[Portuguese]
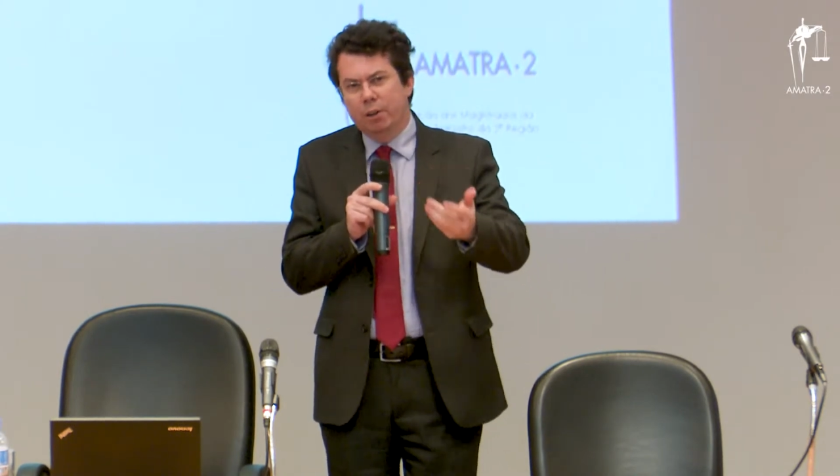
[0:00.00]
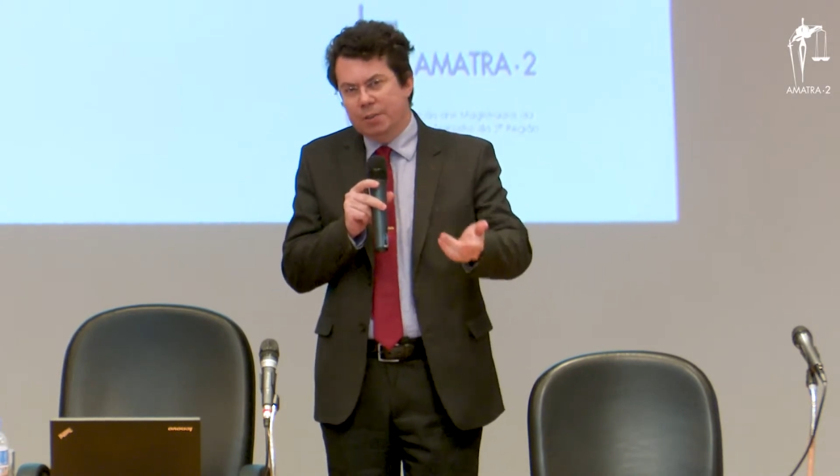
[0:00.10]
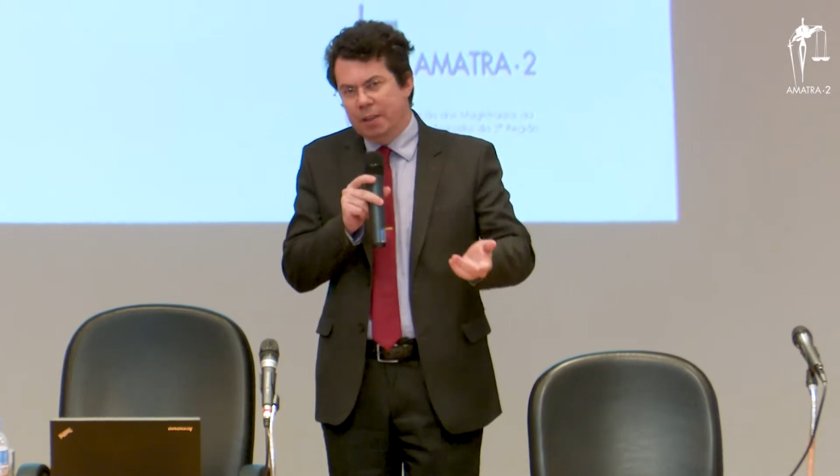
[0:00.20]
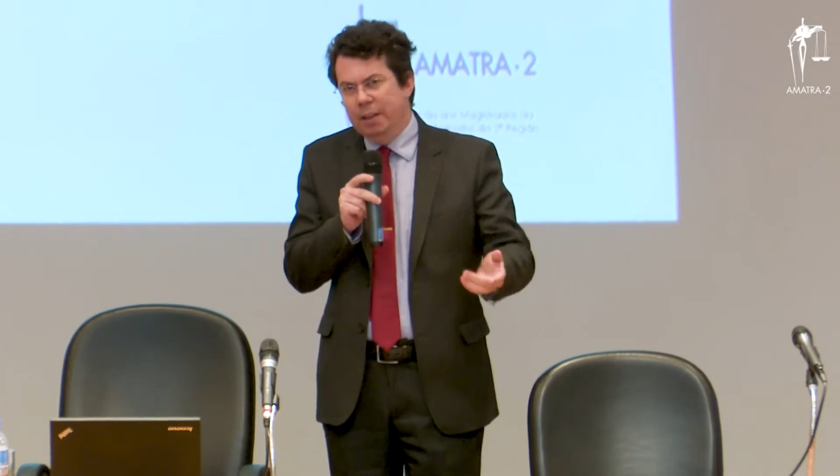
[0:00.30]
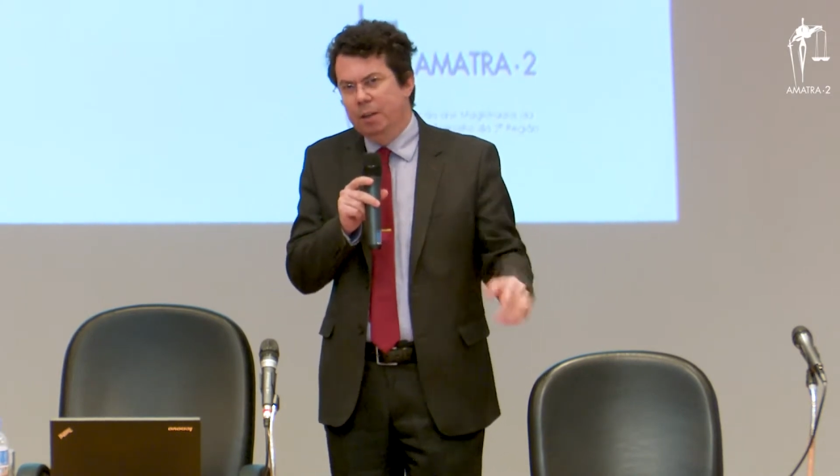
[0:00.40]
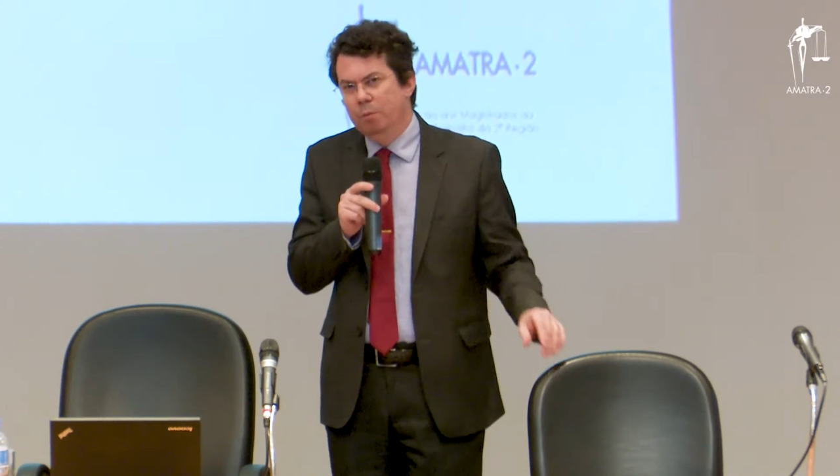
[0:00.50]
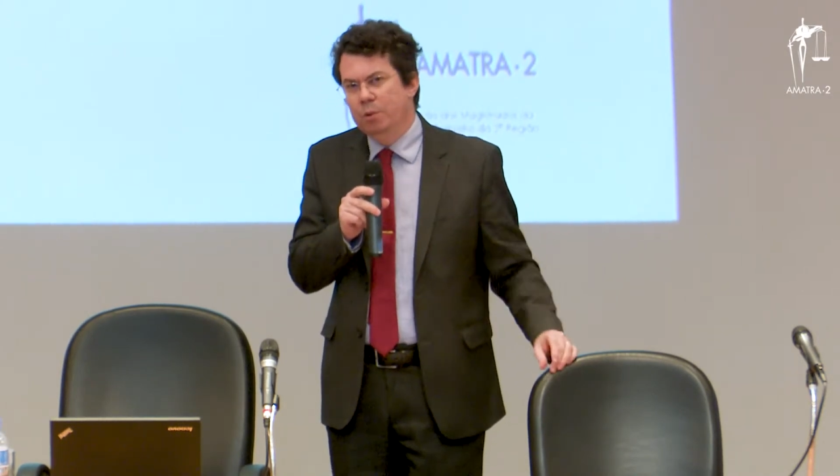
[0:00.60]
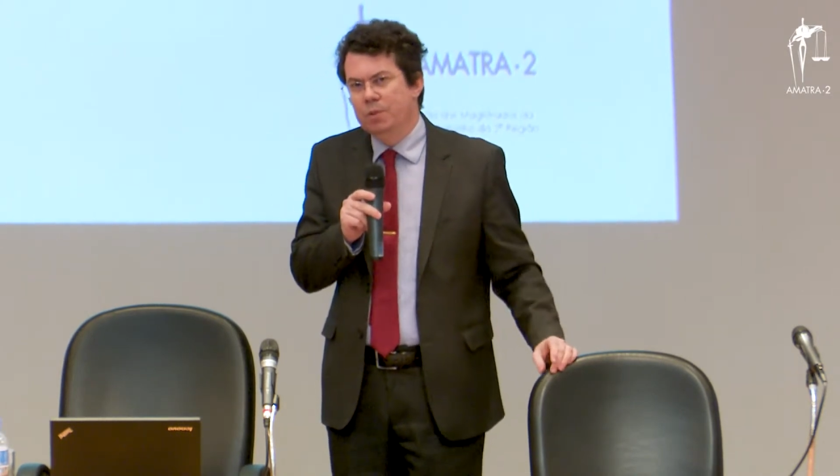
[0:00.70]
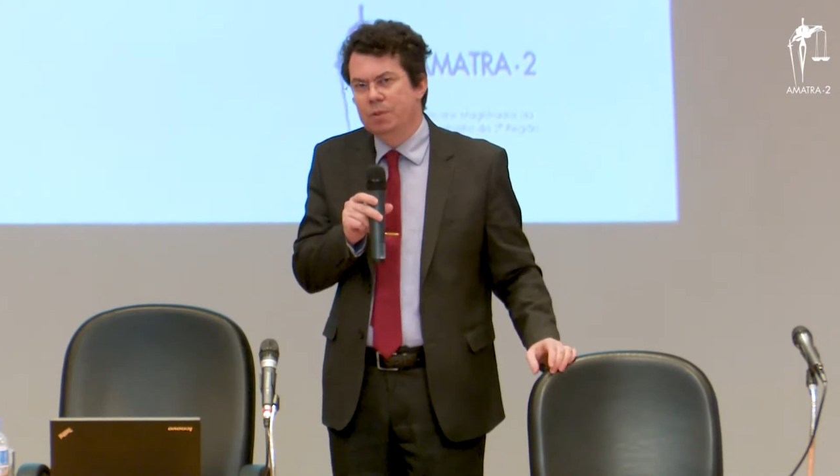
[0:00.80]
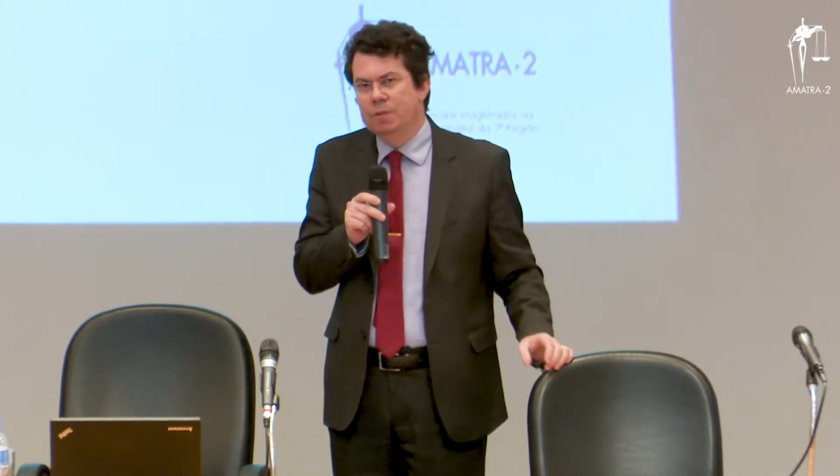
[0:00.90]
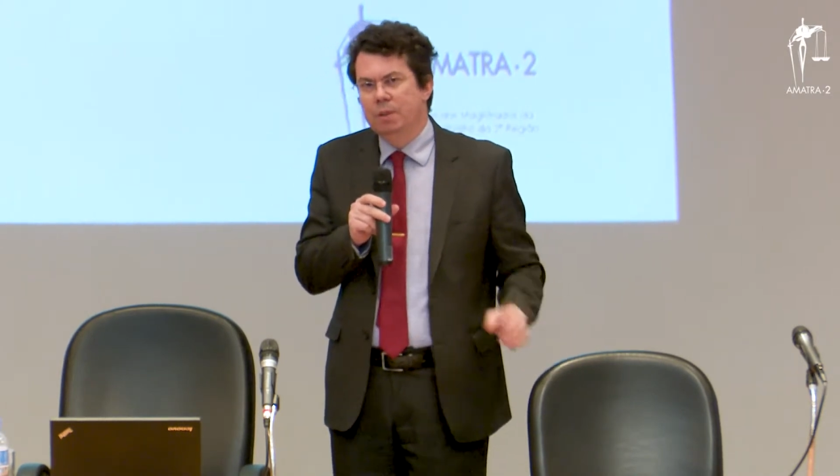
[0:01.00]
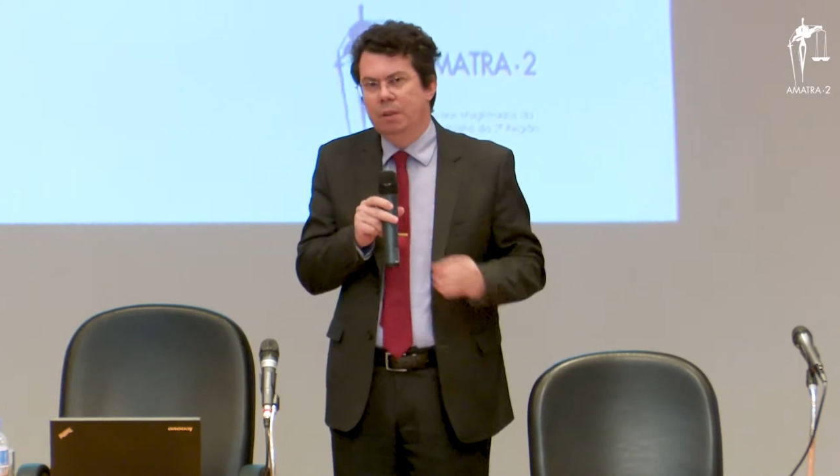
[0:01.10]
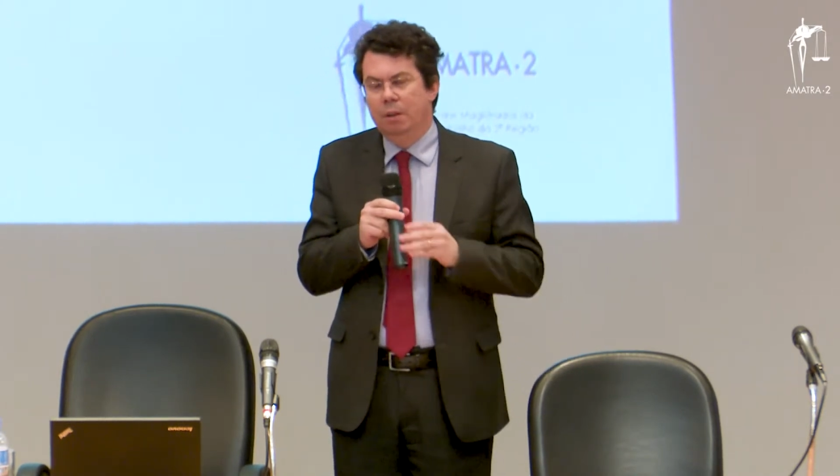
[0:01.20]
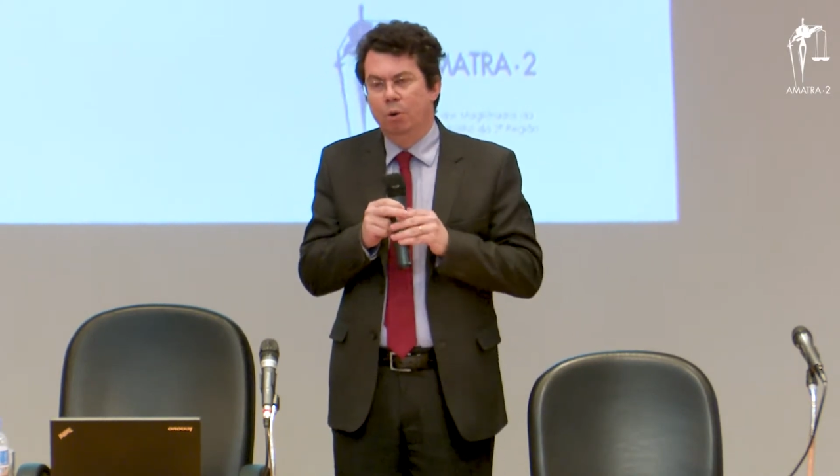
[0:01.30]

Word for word: nós tenhamos,